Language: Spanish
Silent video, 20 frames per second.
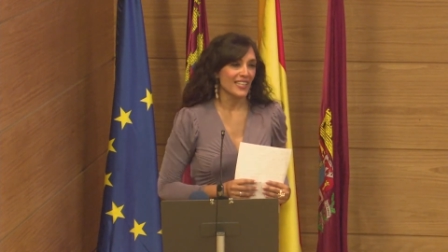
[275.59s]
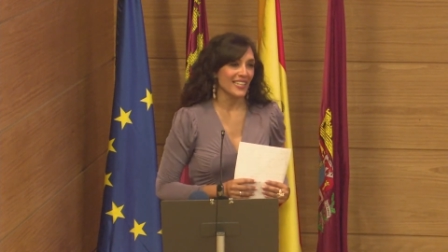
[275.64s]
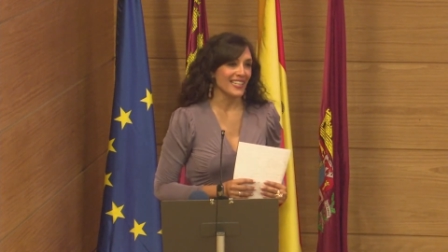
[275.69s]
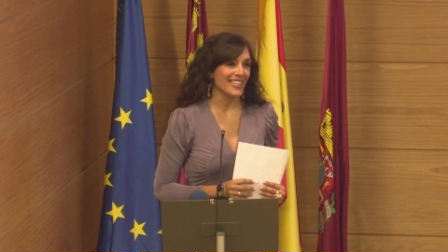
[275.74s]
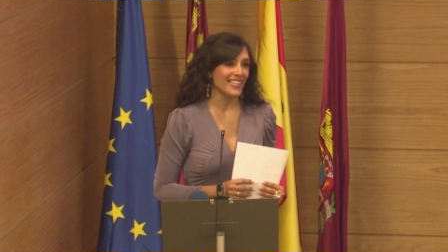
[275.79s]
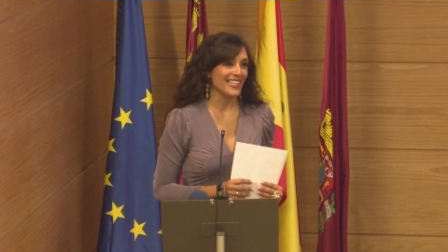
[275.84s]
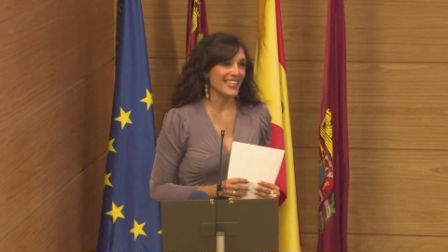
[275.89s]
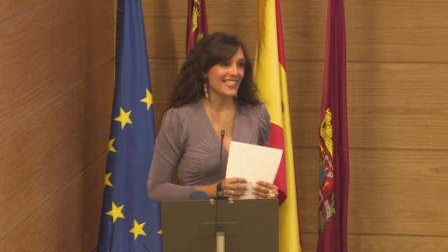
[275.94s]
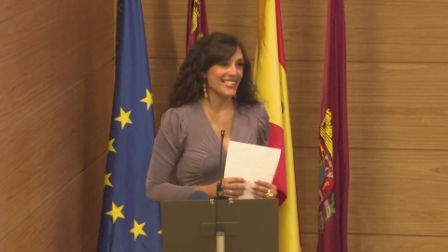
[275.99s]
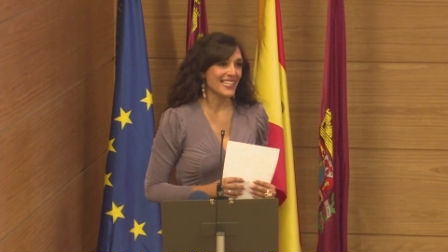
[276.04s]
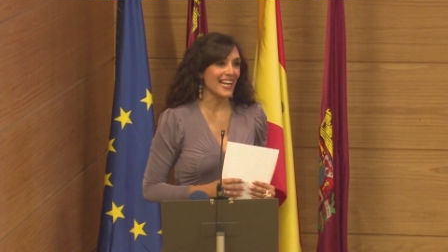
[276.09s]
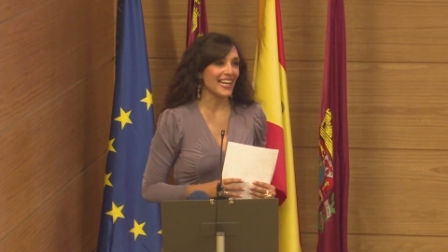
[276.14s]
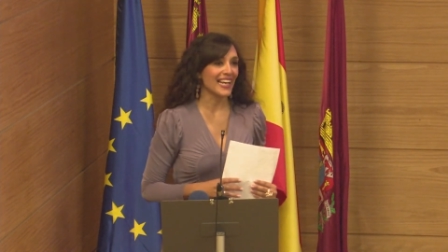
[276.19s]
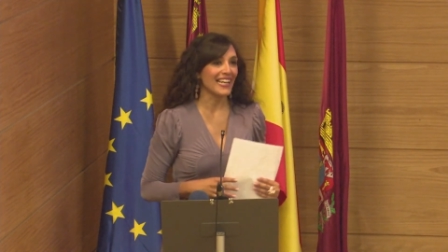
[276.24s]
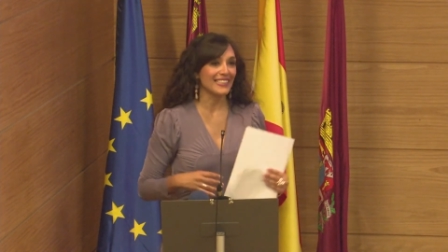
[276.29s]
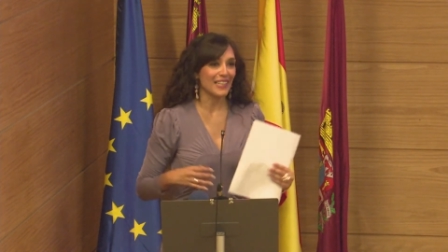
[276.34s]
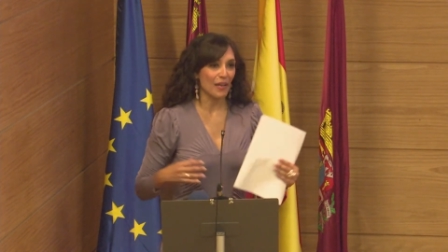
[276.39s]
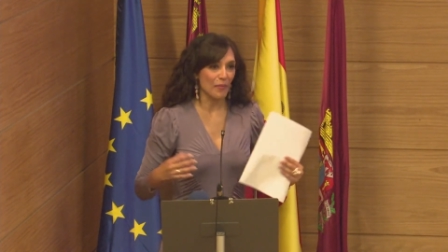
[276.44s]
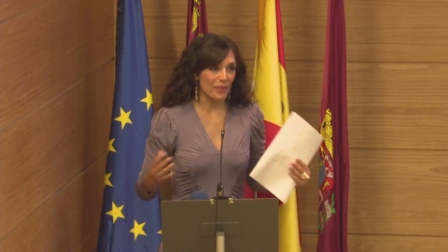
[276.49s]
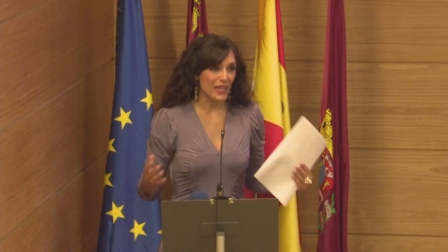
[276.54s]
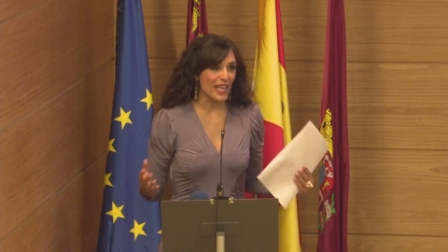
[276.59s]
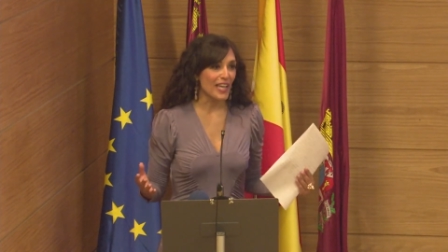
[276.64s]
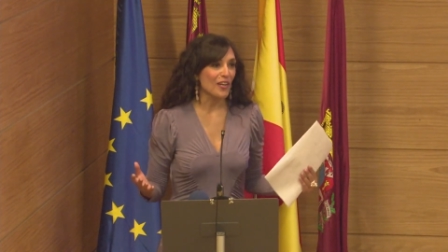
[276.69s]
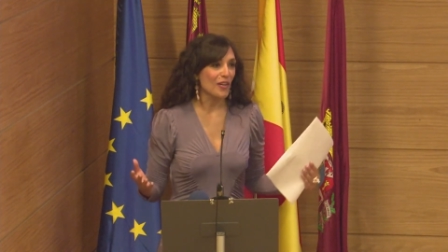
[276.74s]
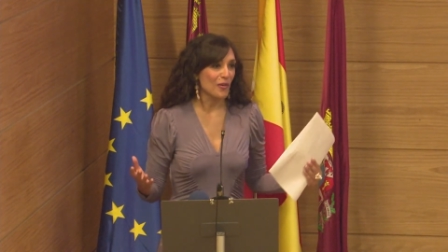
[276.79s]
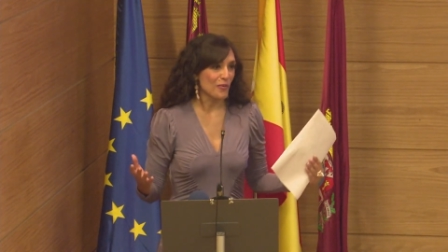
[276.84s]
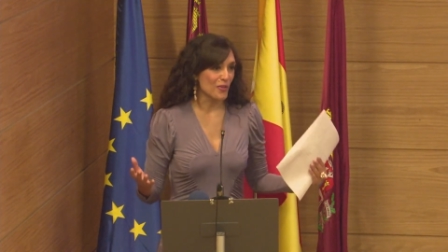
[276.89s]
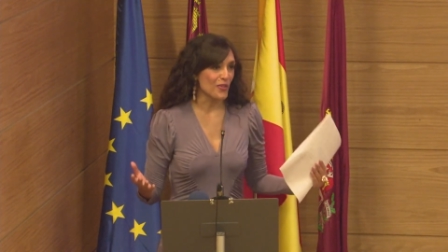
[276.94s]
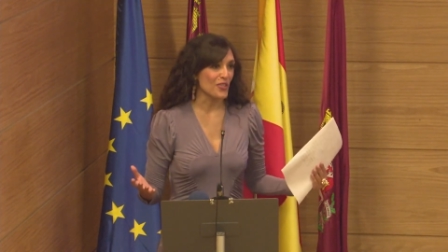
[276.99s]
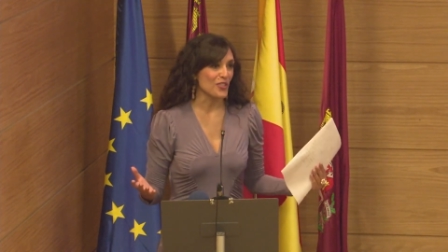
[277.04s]
y salga tan bien
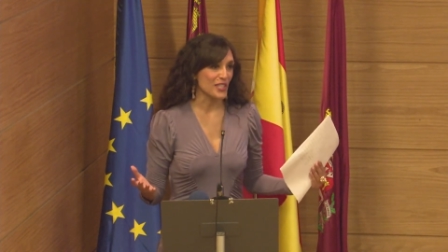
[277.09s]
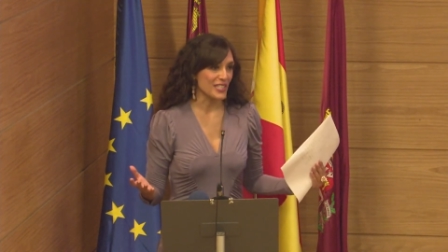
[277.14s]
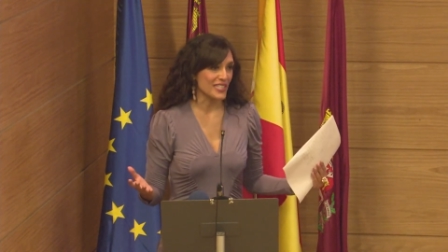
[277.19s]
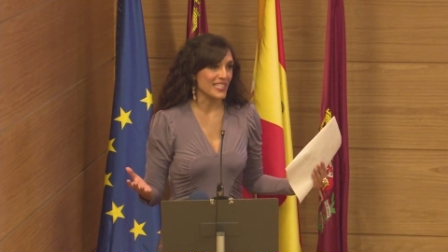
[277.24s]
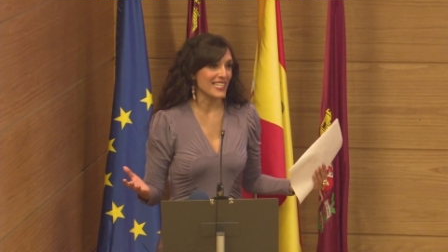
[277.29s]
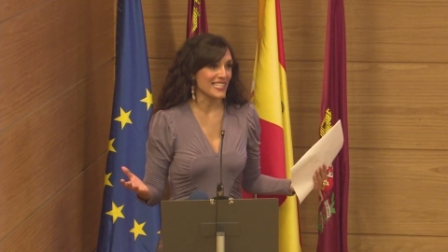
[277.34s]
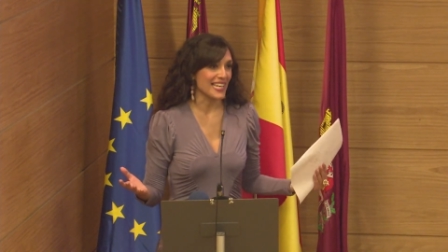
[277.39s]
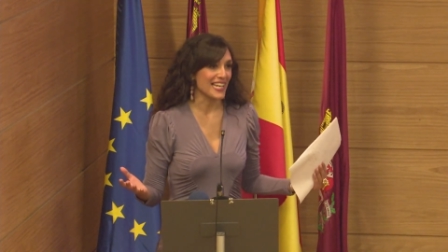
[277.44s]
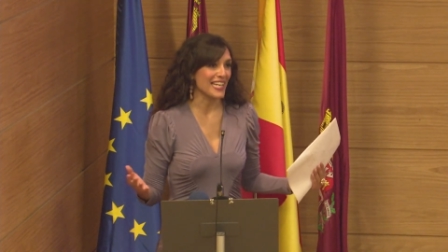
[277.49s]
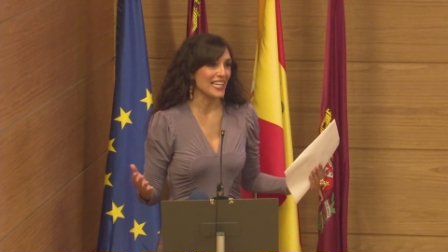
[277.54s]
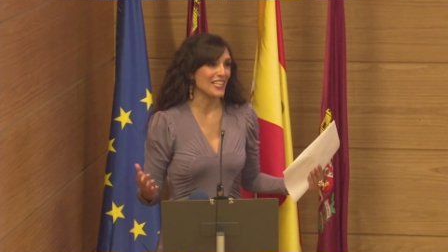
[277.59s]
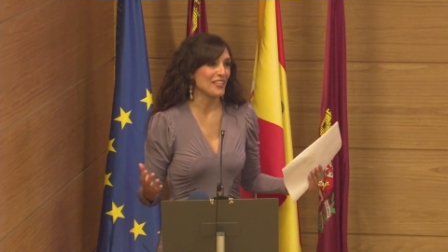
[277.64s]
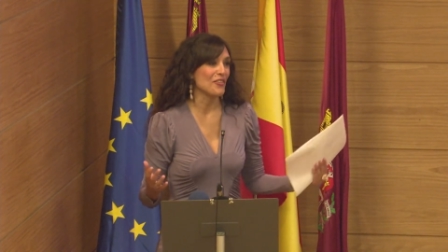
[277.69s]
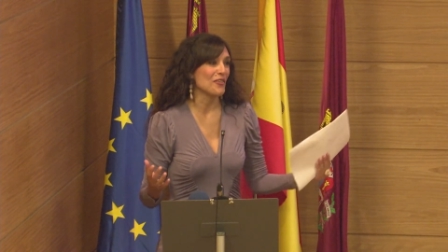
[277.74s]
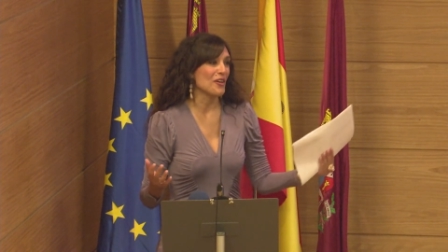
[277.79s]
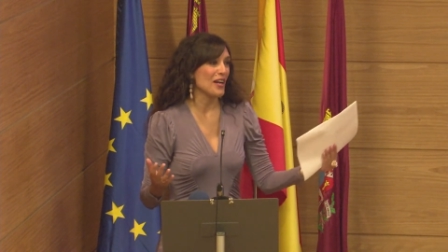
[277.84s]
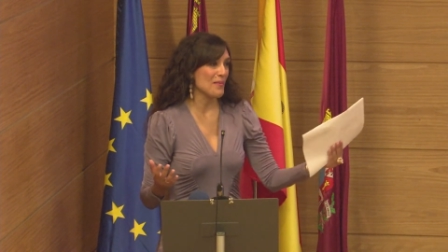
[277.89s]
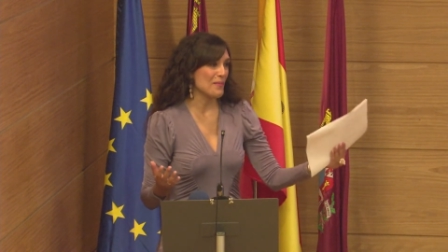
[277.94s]
como nos está saliendo.